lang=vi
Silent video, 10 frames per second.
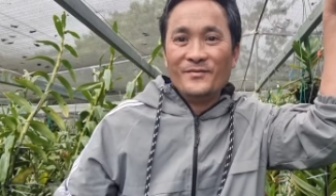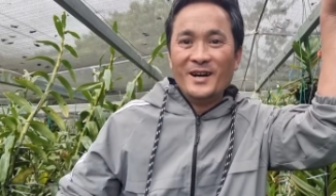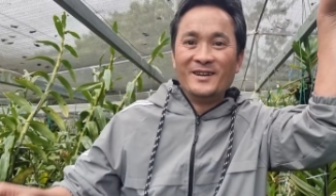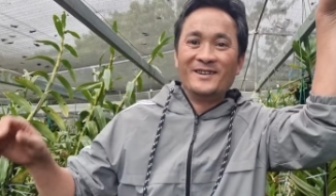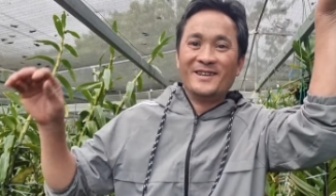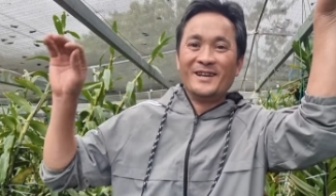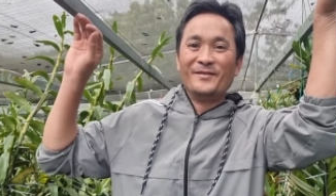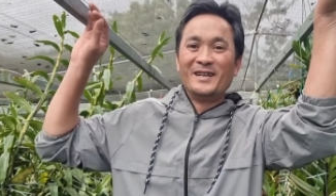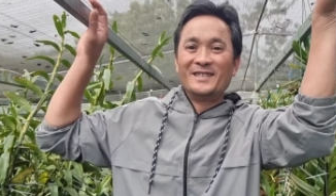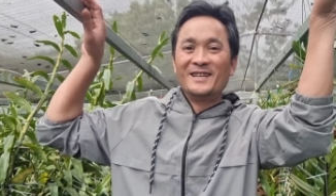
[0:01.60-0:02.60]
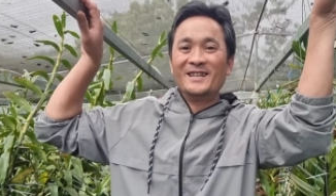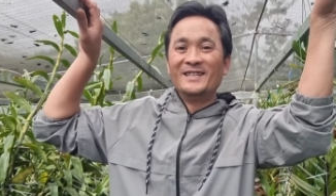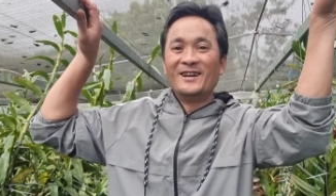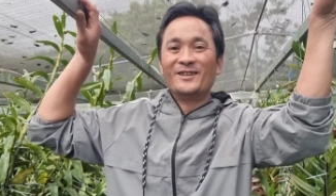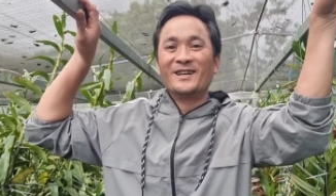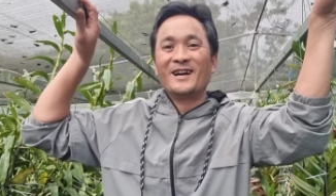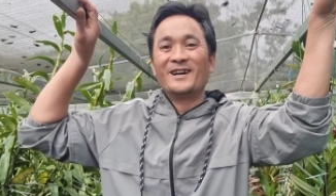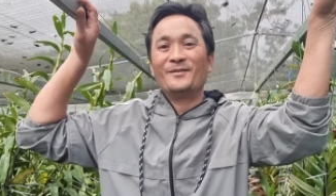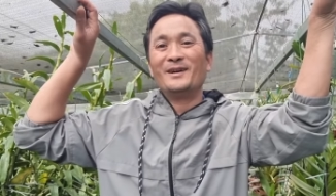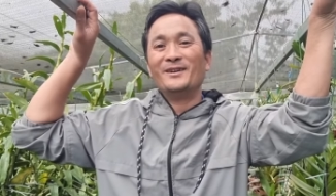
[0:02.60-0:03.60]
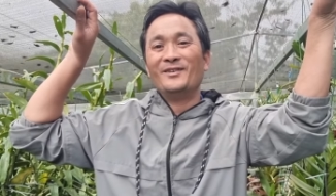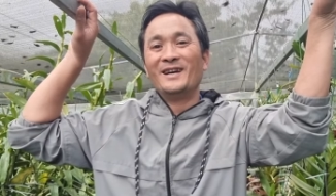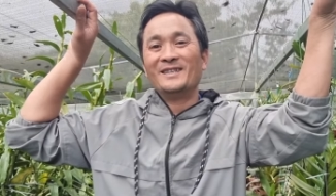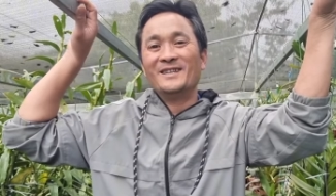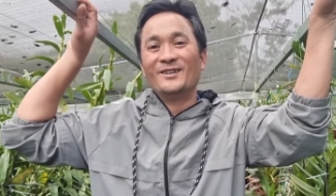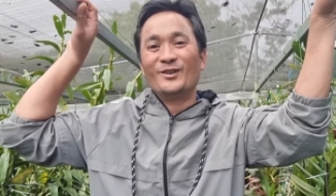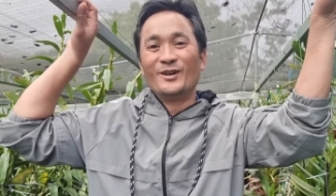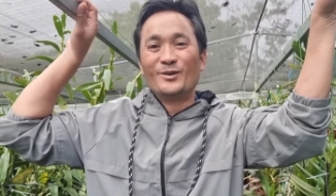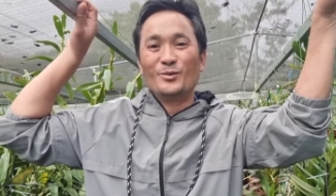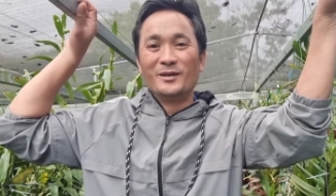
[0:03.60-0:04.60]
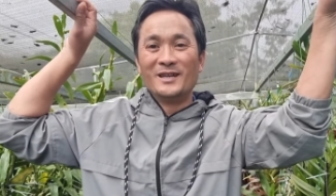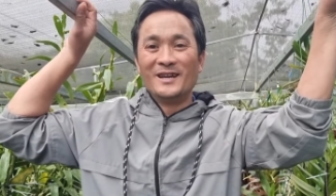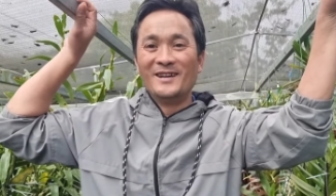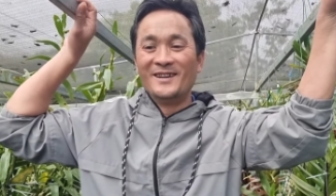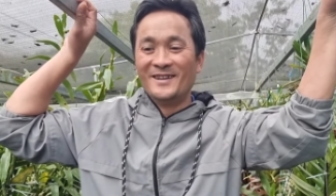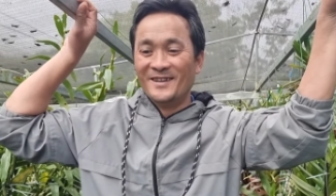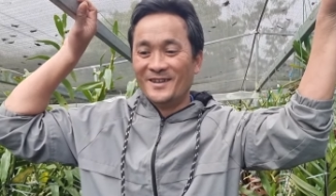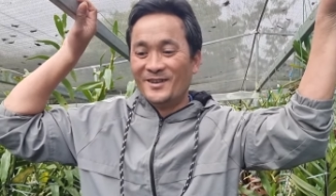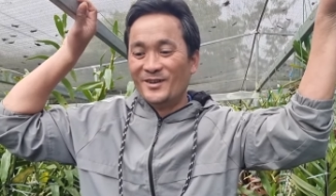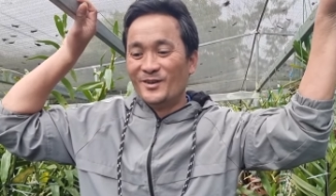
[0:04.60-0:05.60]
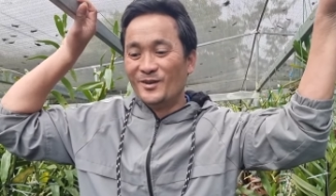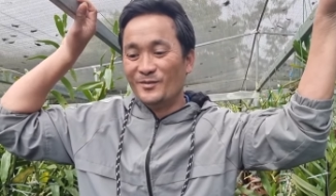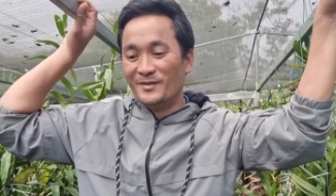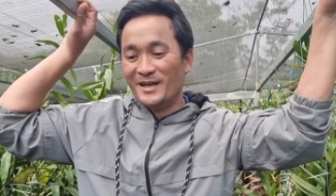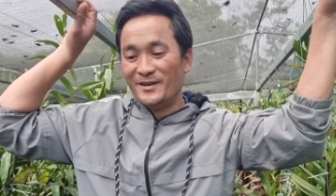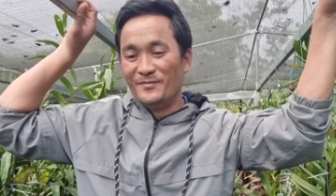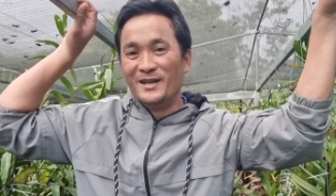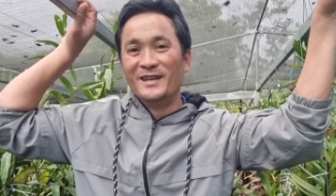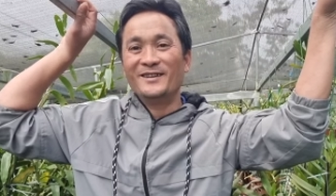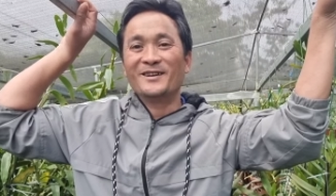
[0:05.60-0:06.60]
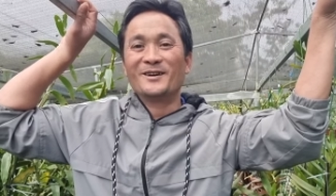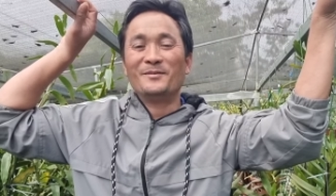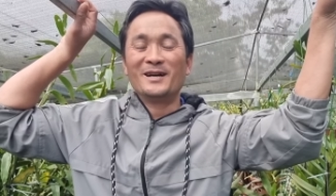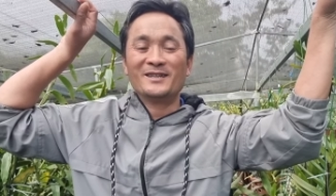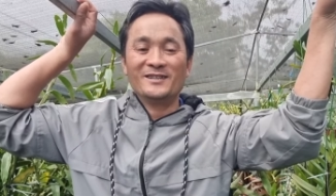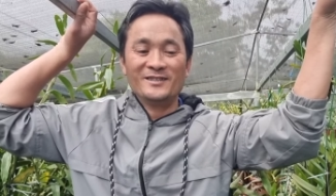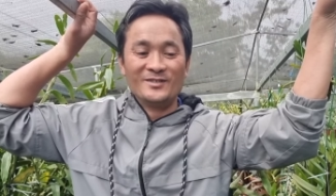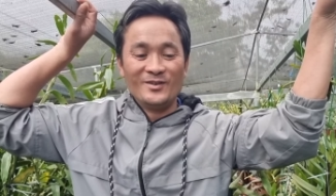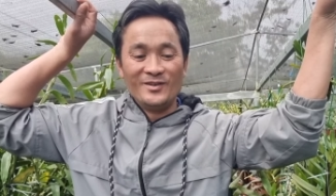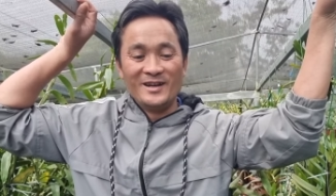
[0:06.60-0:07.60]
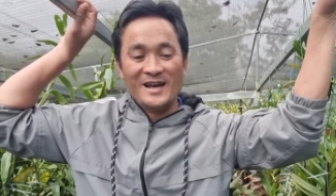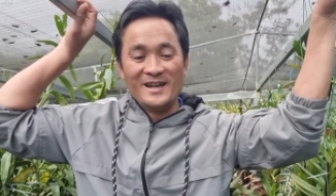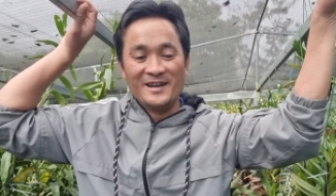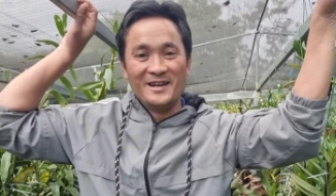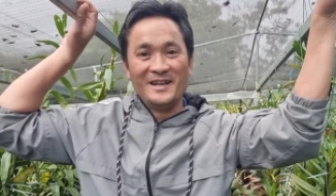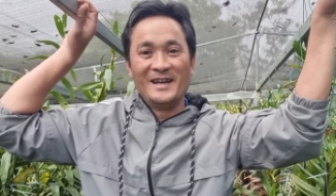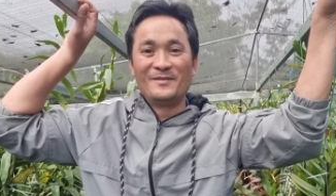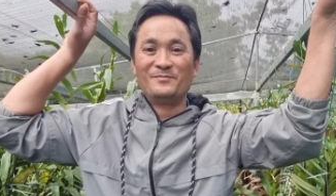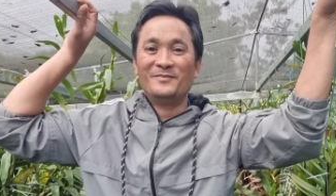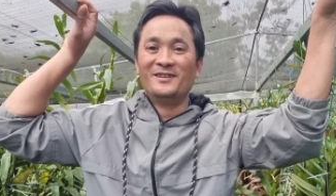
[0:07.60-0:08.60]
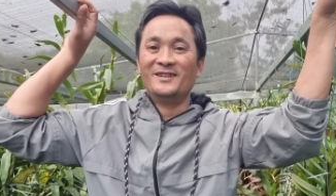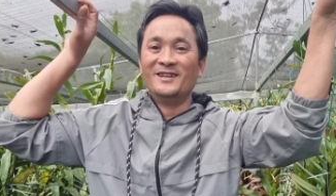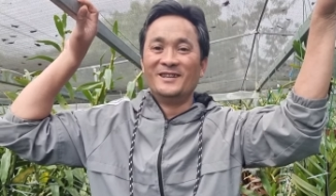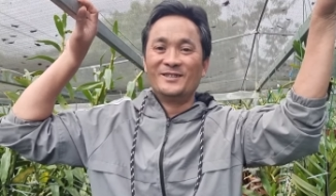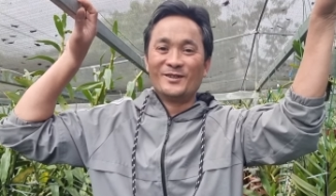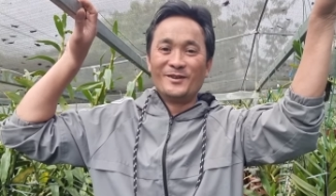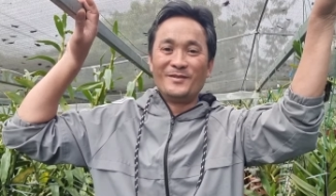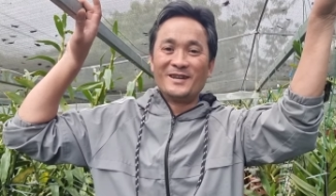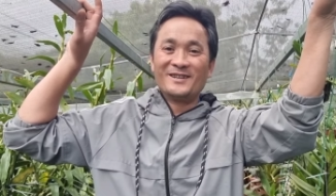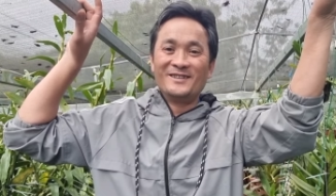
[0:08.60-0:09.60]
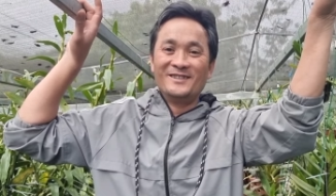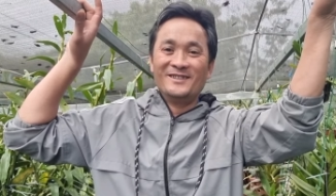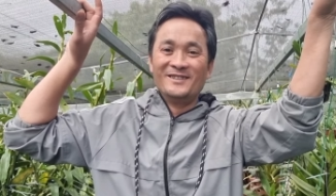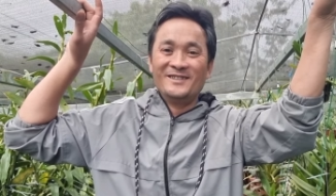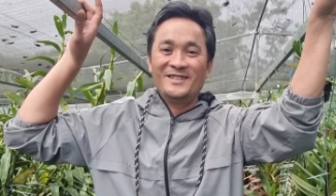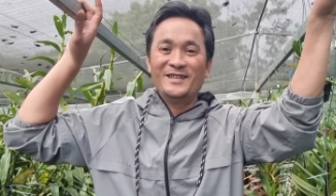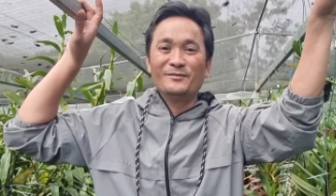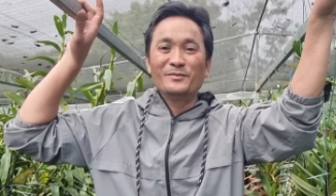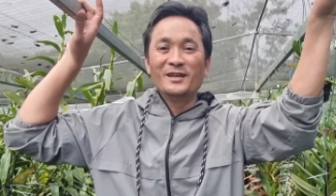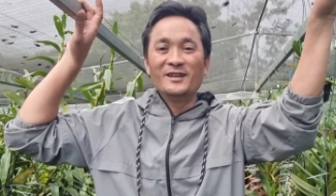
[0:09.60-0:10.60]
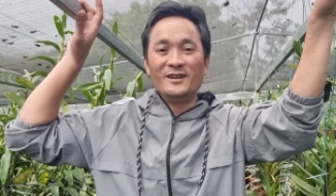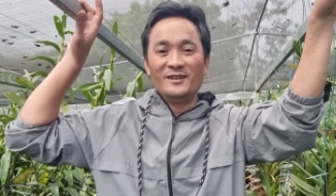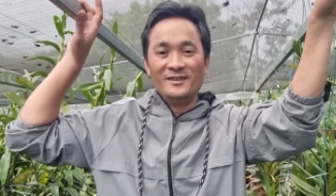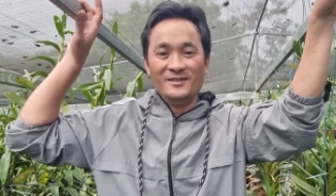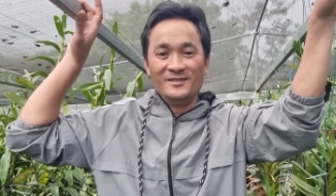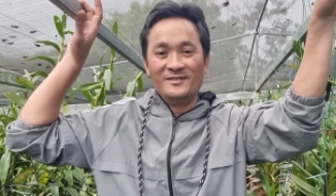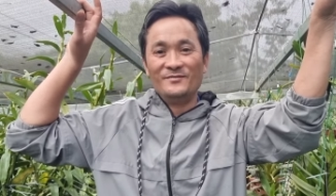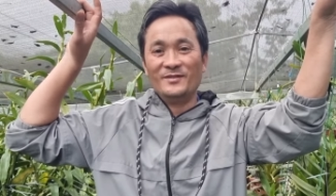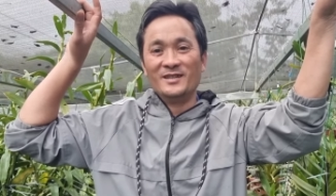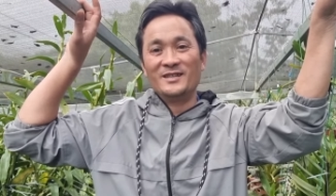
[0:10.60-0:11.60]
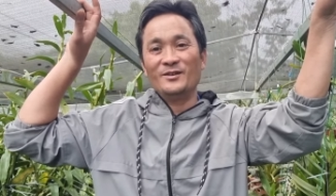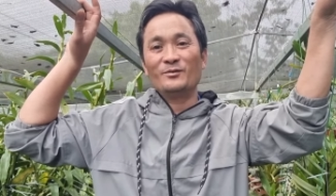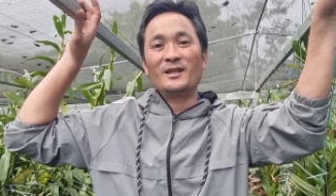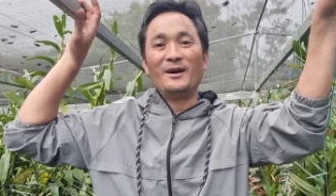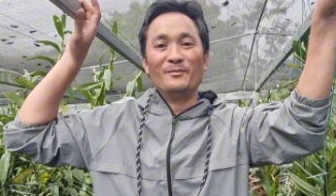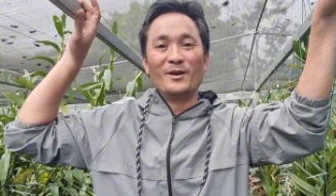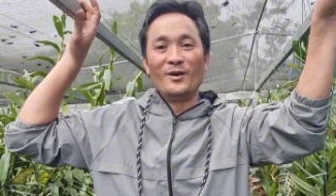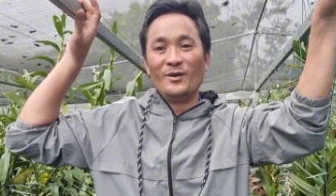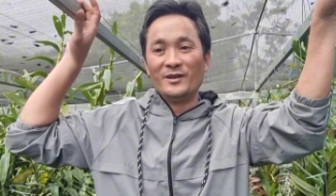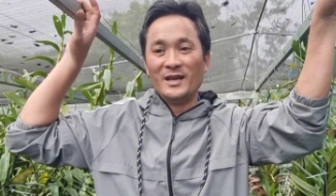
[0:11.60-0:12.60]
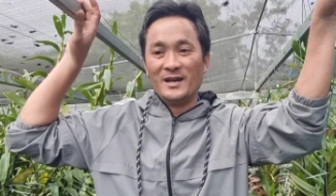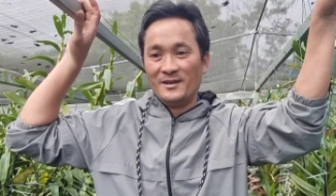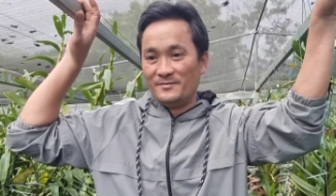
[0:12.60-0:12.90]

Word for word: Vâng, em à xin kính chào tất cả các bác yêu lan trên toàn quốc nhé Hôm nay em lên cho các bác những giỏ lan đẹp để cho các bác chiêm ngưỡng và siêu tầm nó nhé